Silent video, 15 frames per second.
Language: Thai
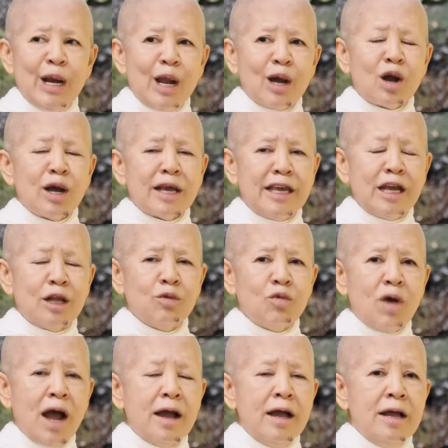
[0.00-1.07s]
แล้วก็เขียน
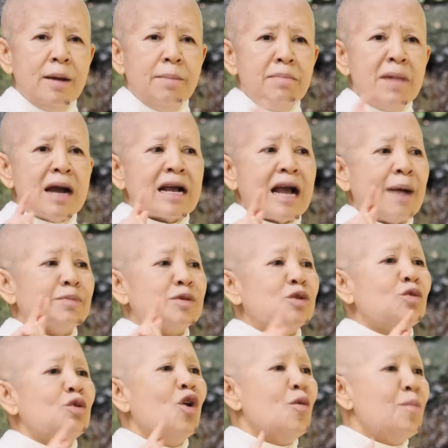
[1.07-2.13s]
ว่าเมื่อกลับ
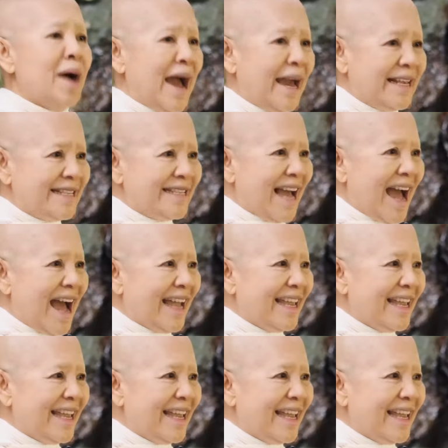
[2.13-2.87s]
สู่ลมหายใจ